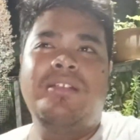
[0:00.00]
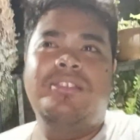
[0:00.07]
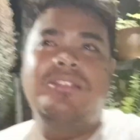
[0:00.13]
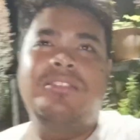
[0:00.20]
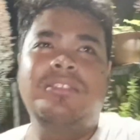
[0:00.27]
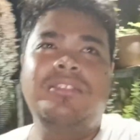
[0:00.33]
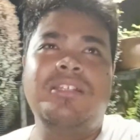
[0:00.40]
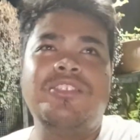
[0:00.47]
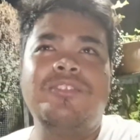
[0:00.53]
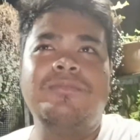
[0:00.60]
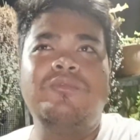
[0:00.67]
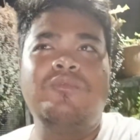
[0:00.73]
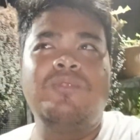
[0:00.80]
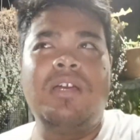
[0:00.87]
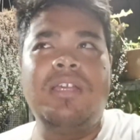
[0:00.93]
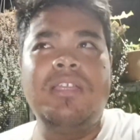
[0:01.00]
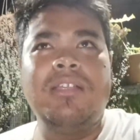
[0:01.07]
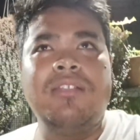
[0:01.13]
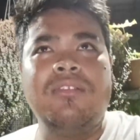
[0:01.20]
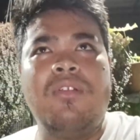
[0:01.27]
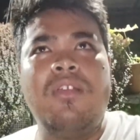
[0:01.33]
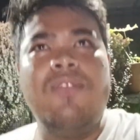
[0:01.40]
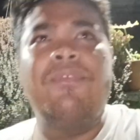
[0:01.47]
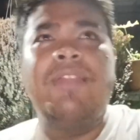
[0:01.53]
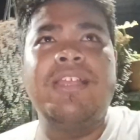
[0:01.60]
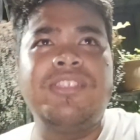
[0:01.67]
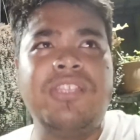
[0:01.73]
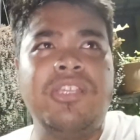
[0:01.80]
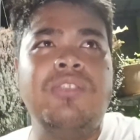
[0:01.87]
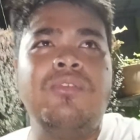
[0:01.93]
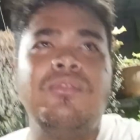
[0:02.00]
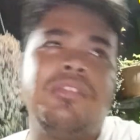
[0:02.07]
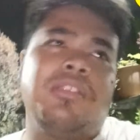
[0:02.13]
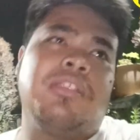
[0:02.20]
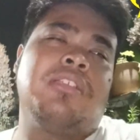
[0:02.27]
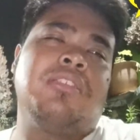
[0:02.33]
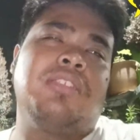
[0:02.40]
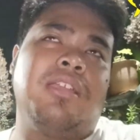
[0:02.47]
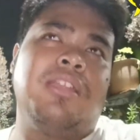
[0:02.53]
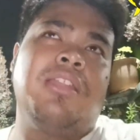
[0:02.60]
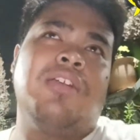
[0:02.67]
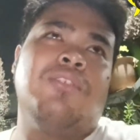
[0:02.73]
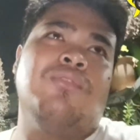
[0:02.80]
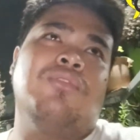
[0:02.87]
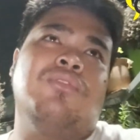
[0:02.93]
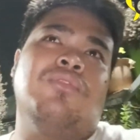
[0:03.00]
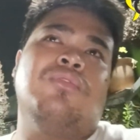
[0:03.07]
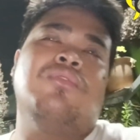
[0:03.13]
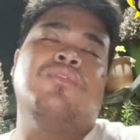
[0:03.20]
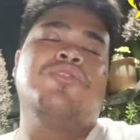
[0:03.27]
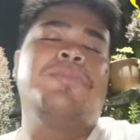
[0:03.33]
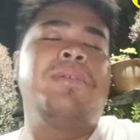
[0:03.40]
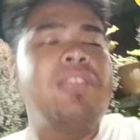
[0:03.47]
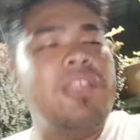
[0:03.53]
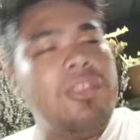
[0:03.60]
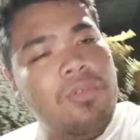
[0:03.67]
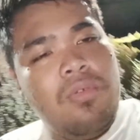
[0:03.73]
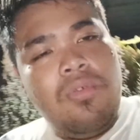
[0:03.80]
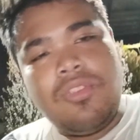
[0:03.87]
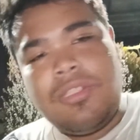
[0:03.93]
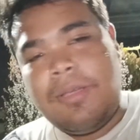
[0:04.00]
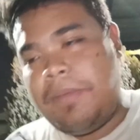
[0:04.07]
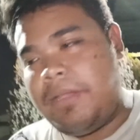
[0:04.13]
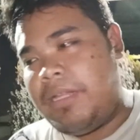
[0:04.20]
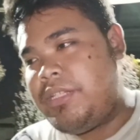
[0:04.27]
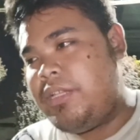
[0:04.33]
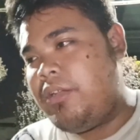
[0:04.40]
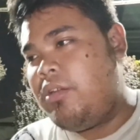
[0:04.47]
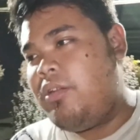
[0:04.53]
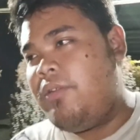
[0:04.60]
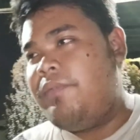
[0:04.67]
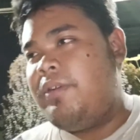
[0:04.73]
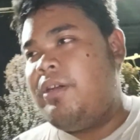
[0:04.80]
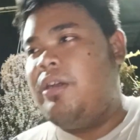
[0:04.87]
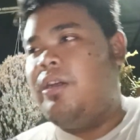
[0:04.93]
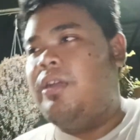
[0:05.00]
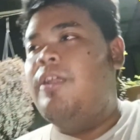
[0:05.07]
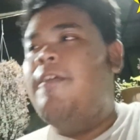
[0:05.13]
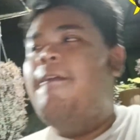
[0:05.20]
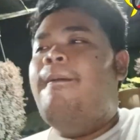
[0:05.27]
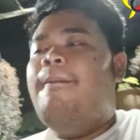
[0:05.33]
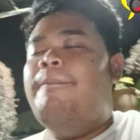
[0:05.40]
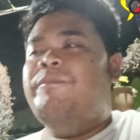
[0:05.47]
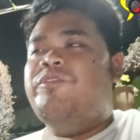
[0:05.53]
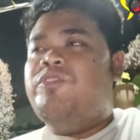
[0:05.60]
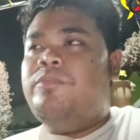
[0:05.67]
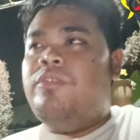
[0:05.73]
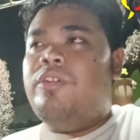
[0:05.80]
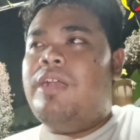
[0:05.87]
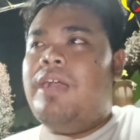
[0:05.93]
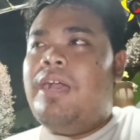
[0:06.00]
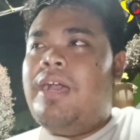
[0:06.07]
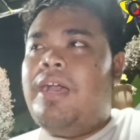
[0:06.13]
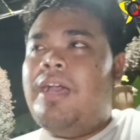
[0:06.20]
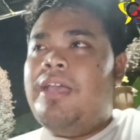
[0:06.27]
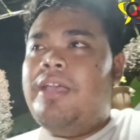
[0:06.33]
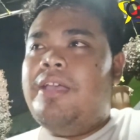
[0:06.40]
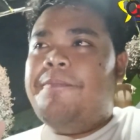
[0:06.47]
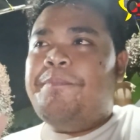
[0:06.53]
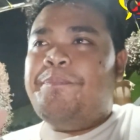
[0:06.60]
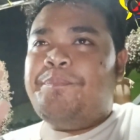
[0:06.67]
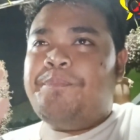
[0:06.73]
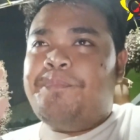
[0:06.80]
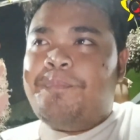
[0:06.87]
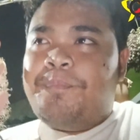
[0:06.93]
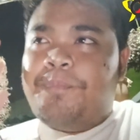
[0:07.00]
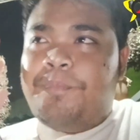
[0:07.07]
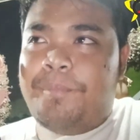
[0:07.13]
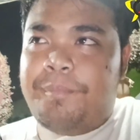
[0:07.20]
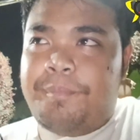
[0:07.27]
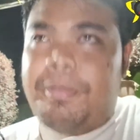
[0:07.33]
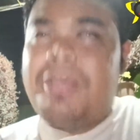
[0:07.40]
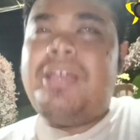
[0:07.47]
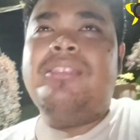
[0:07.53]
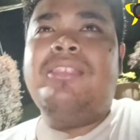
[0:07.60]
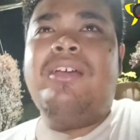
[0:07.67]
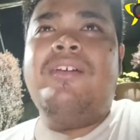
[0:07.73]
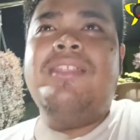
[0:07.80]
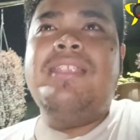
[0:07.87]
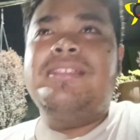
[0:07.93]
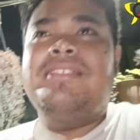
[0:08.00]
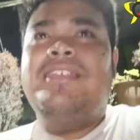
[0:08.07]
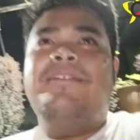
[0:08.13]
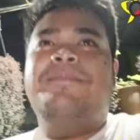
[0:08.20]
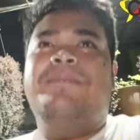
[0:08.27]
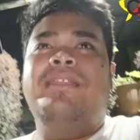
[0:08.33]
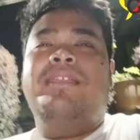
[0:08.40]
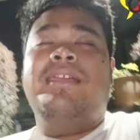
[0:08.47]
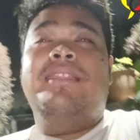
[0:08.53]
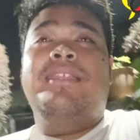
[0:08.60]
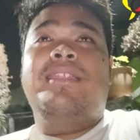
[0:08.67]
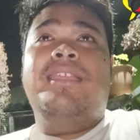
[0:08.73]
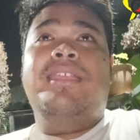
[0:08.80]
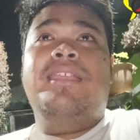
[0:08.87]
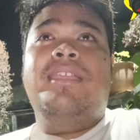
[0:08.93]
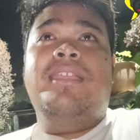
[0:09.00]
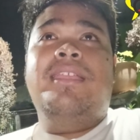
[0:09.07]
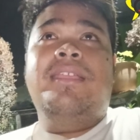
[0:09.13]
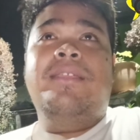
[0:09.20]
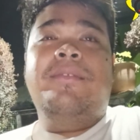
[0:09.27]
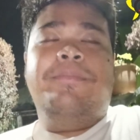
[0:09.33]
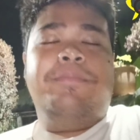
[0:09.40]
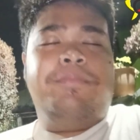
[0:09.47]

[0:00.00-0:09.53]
jadi nggak semua ikan koi flashing itu ter terkena kutu seperti itu sampai bersih lover semoga pengetahuan yang saya berikan ini